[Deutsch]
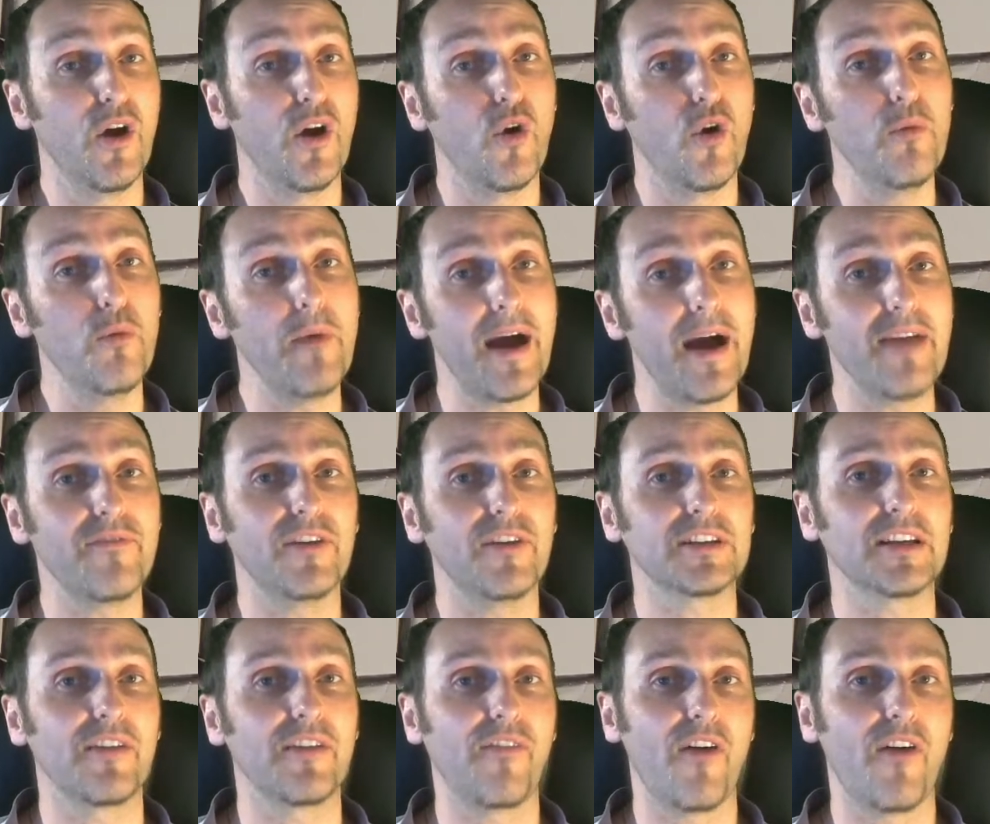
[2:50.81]
um
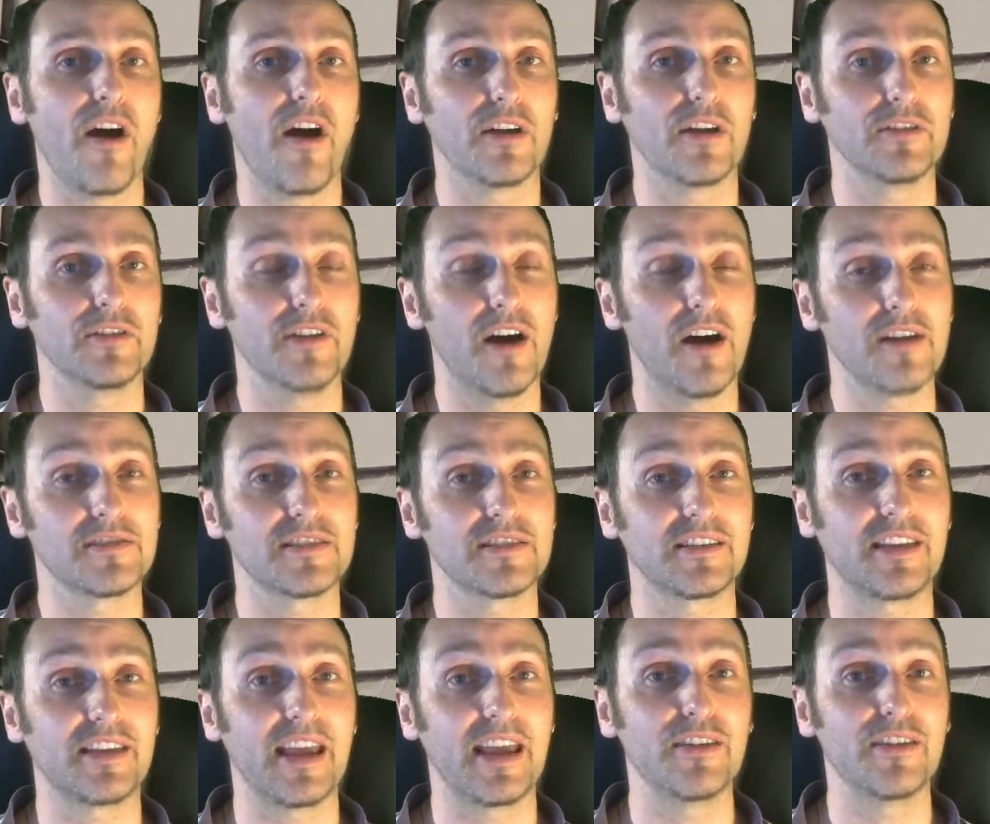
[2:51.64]
einfach der Frage
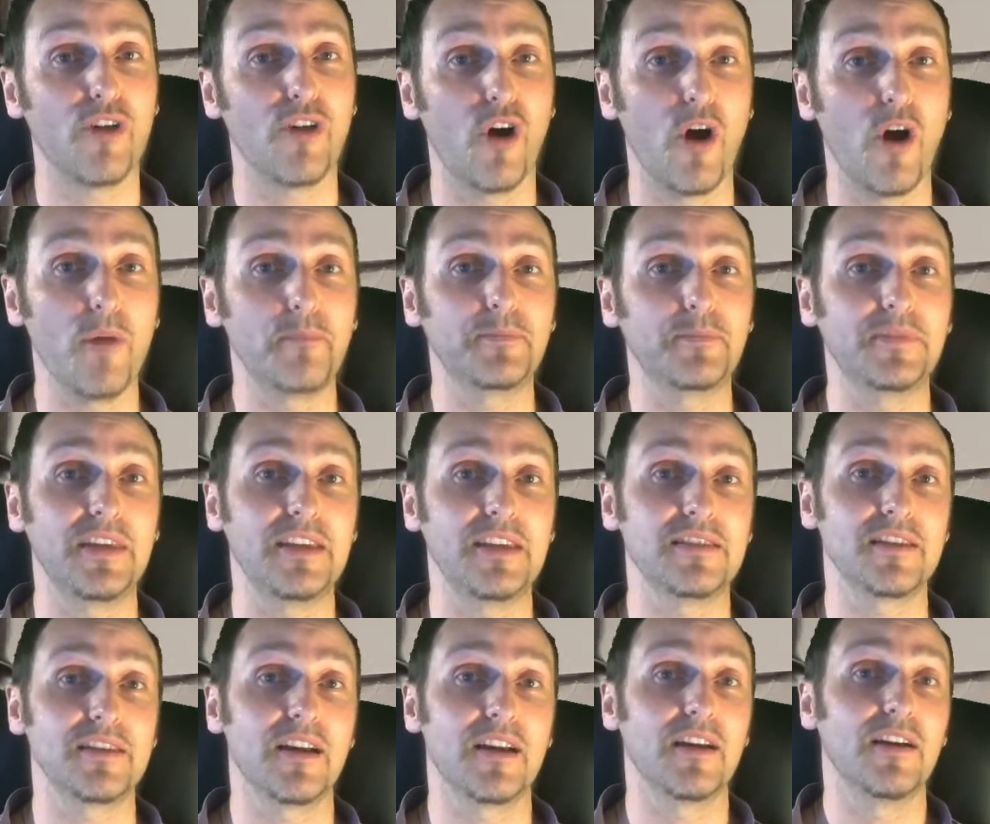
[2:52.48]
nachzugehen, ob
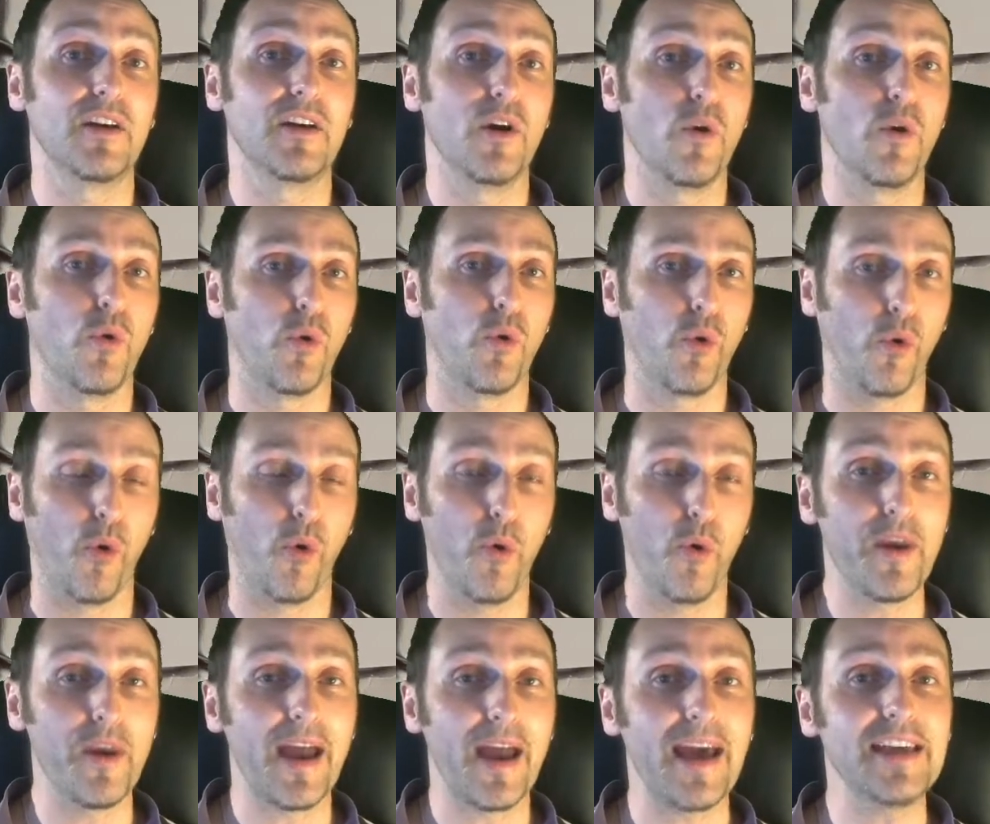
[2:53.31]
diese
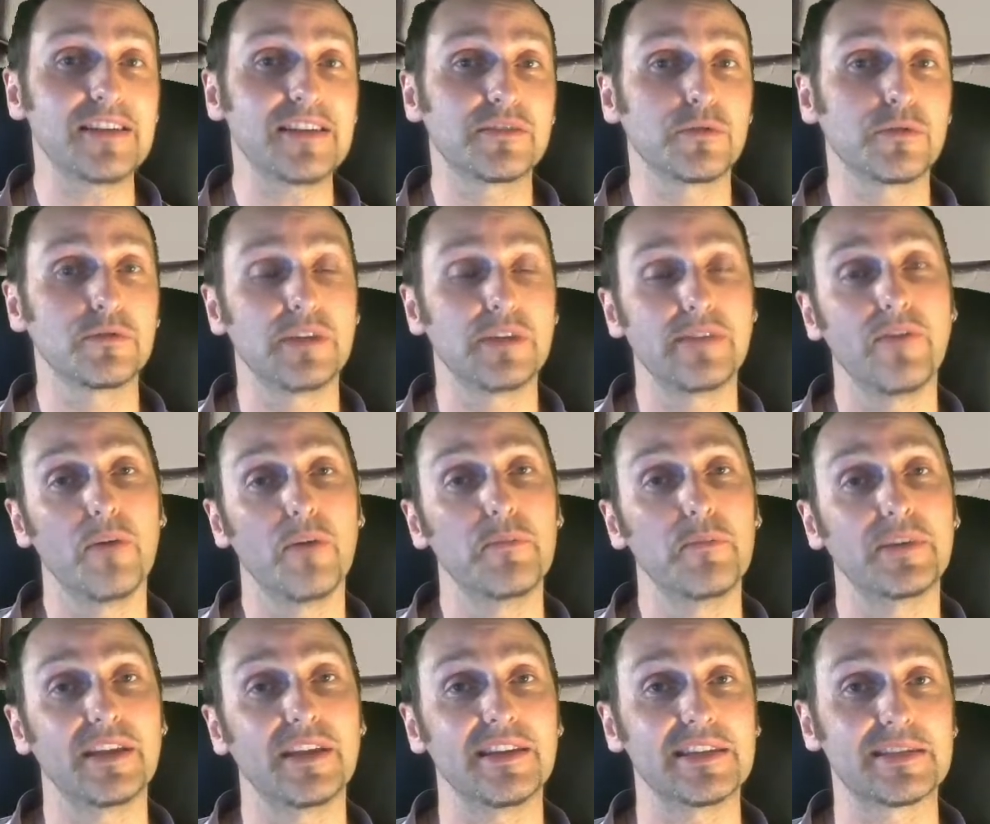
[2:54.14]
Rohleistung, die wir
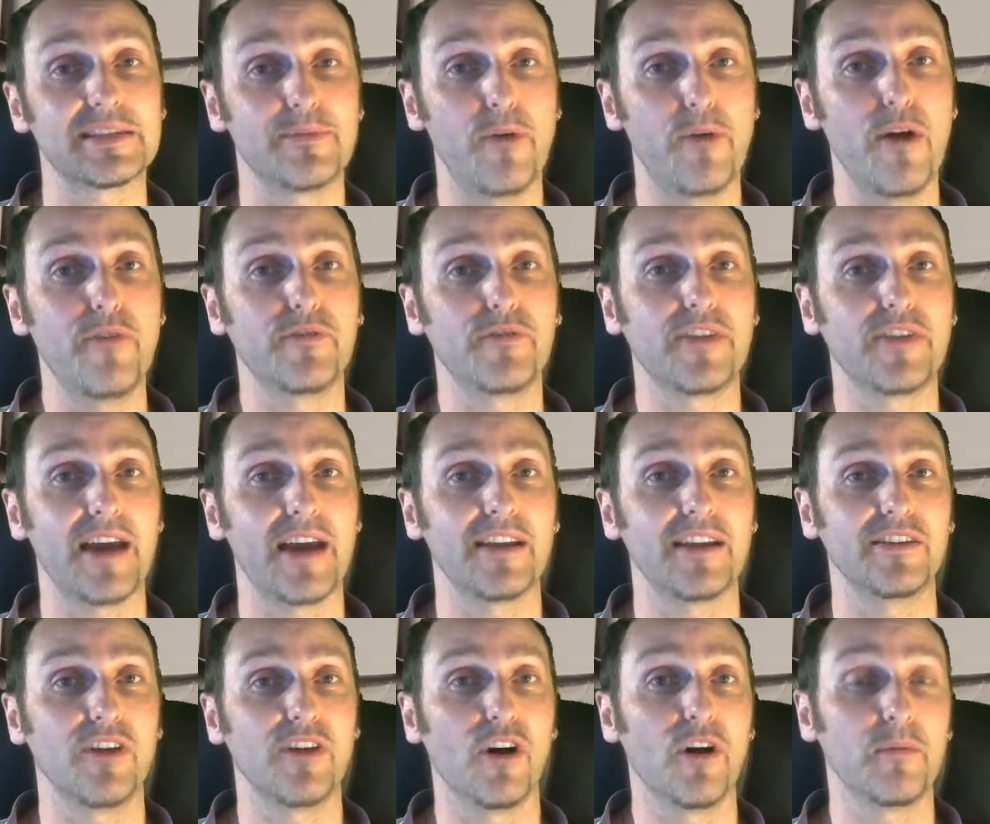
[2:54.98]
mit den 12
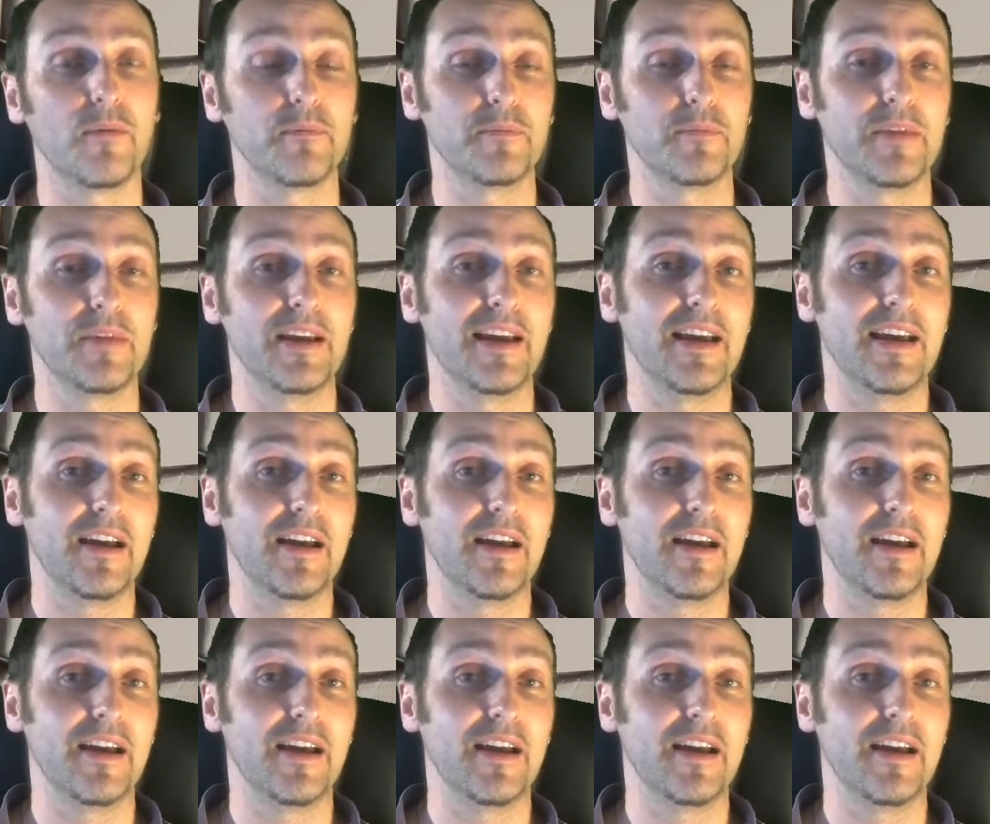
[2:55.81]
Kernen haben,